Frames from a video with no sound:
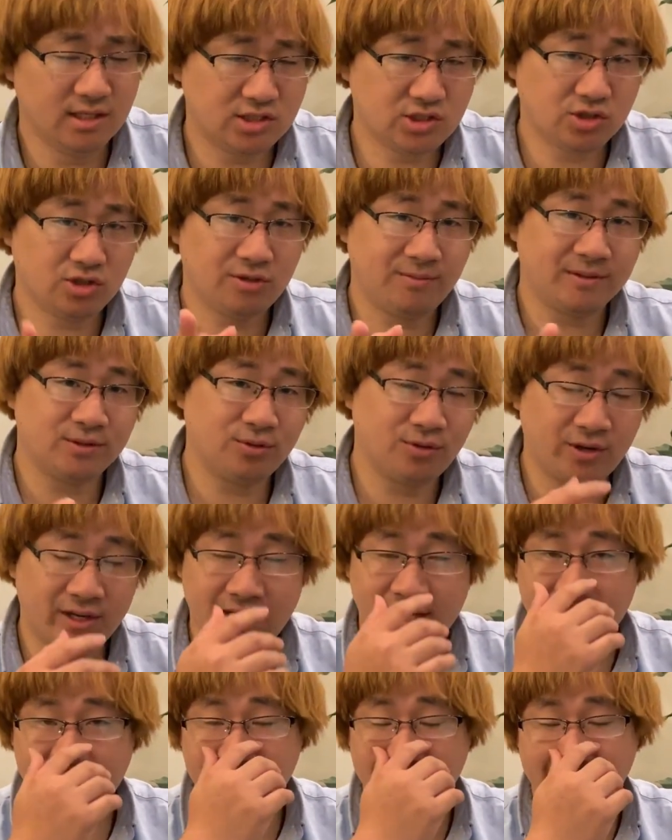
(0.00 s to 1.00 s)
ちょっと今動画
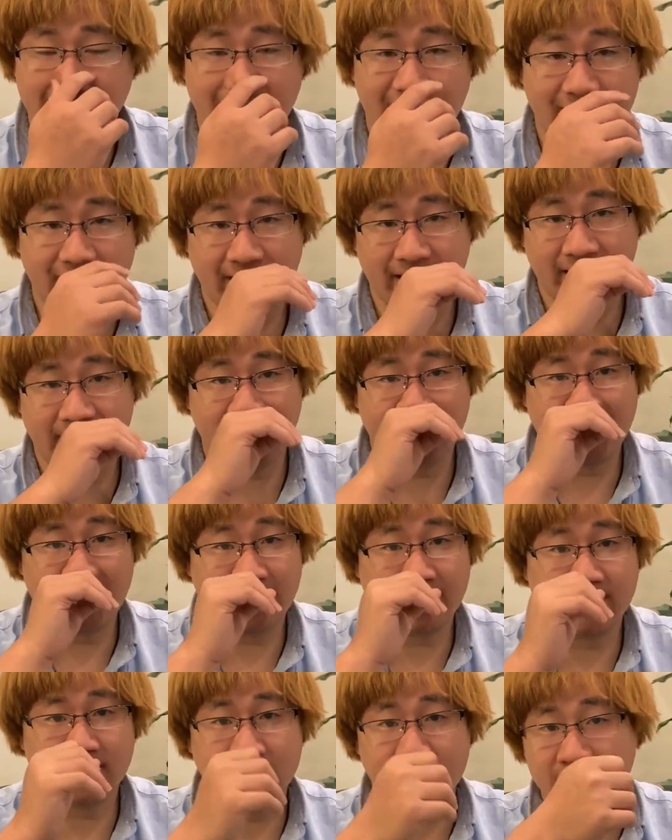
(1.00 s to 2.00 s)
内でね、
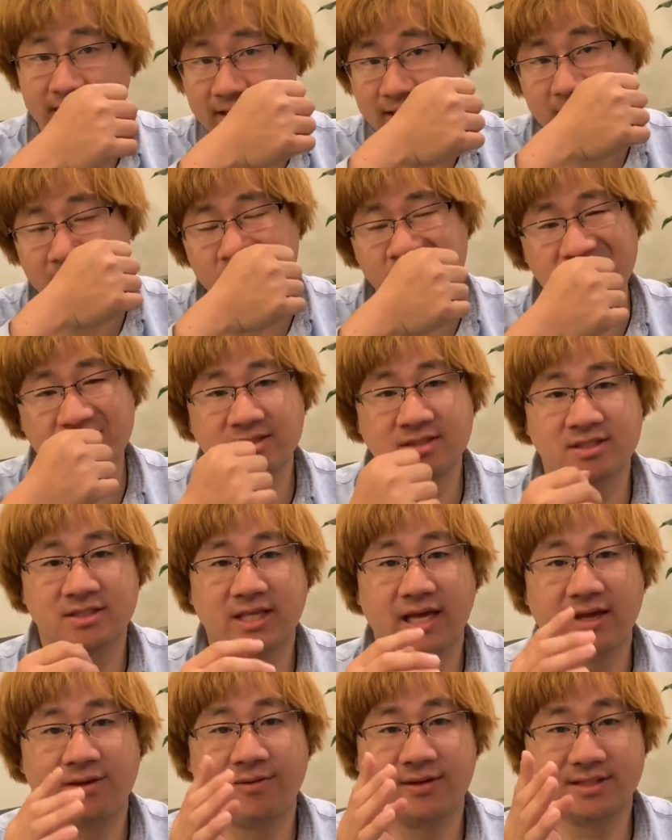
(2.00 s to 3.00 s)
えー、
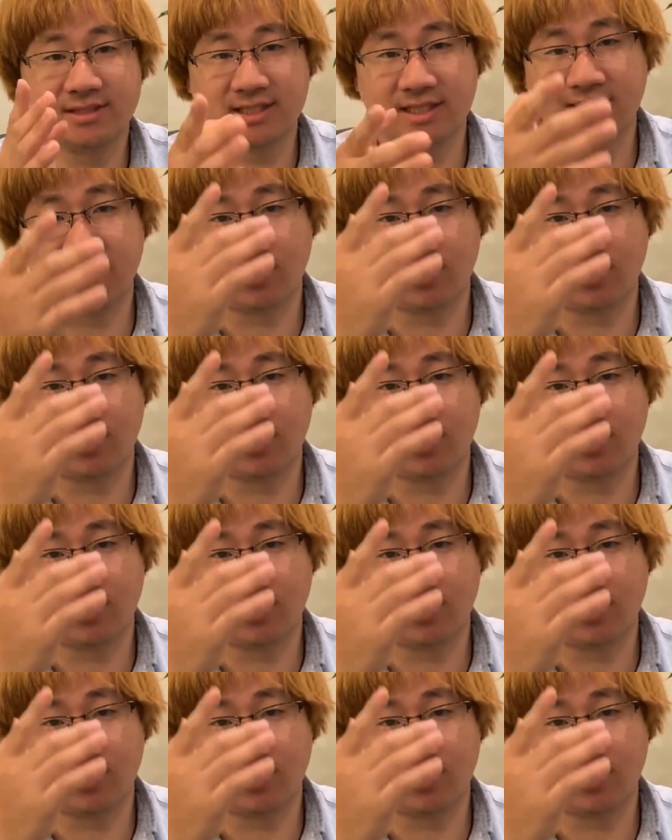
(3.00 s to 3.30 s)
伝え忘